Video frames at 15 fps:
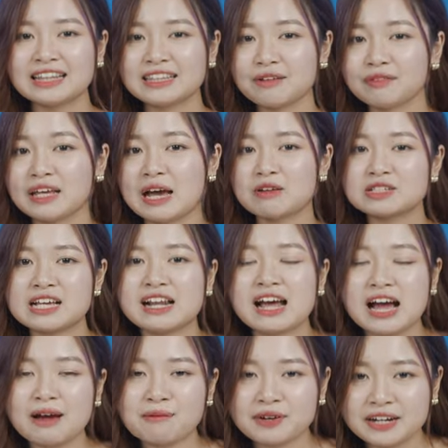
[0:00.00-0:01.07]
Tiếp theo sẽ là
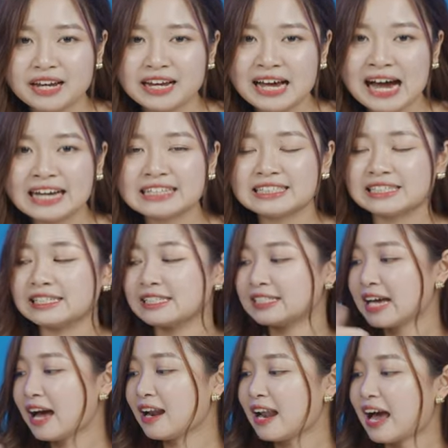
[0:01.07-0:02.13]
AMD hay chính
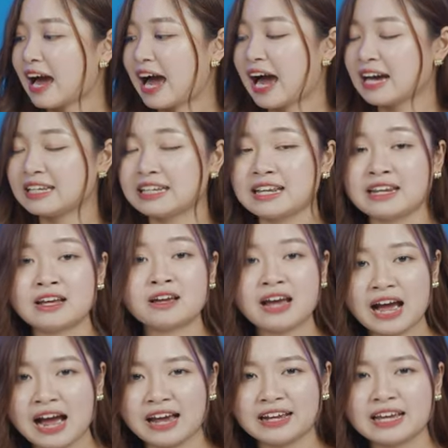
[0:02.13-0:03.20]
xác là RDNA
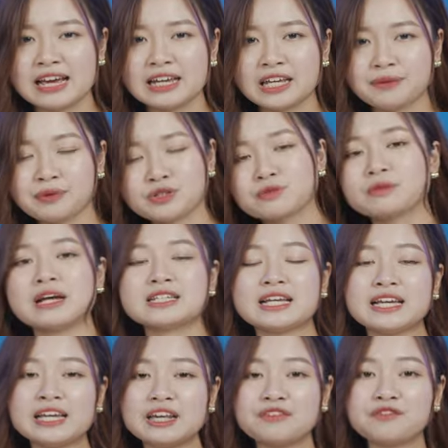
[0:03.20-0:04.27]
2 khi mà chúng ta
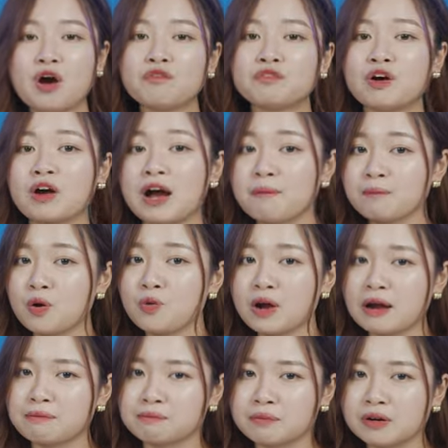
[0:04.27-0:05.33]
sẽ hy vọng vào các mẫu
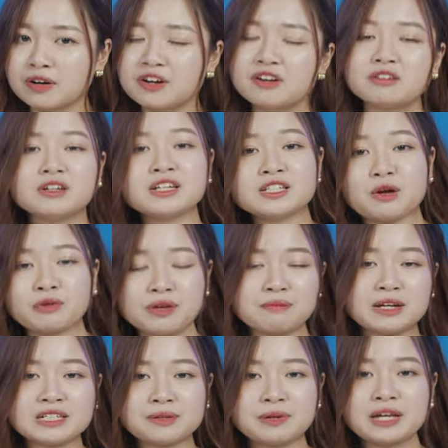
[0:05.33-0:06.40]
card mới RX
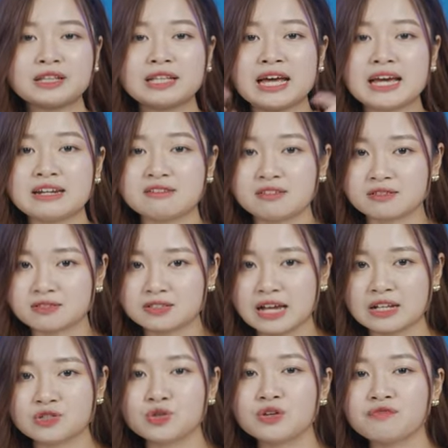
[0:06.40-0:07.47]
6700 XT được
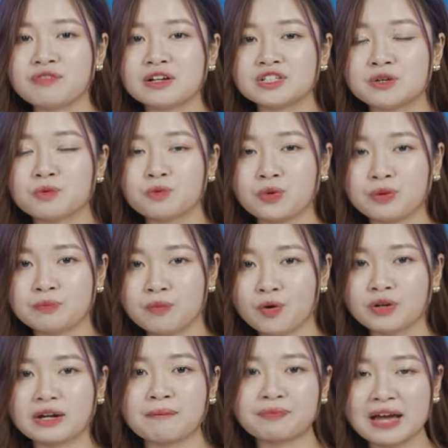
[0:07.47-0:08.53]
sản xuất vào trong quý
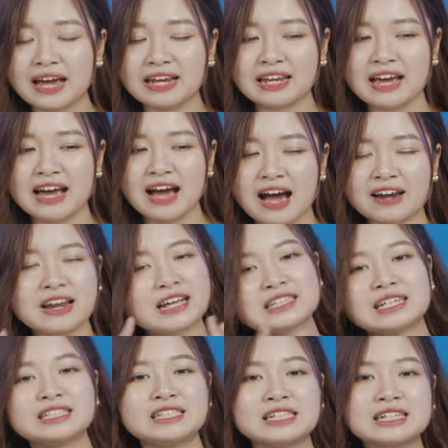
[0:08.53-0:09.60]
1 năm nay. Đây
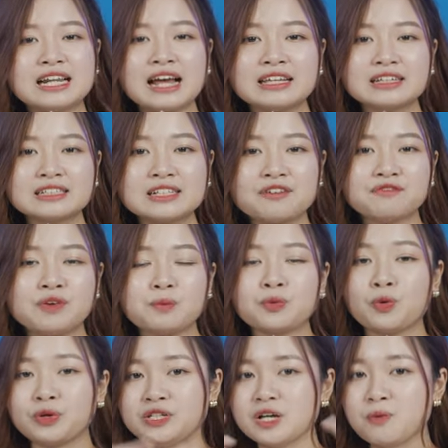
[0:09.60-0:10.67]
sẽ chính là những sản phẩm
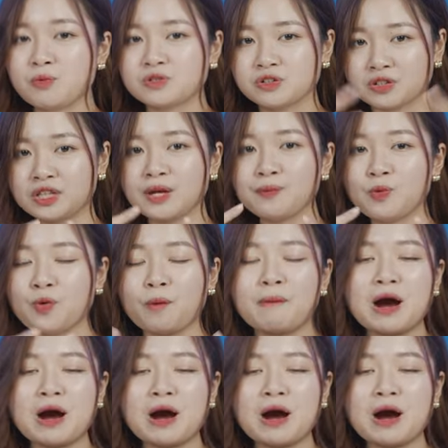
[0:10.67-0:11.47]
đối trọng trực tiếp của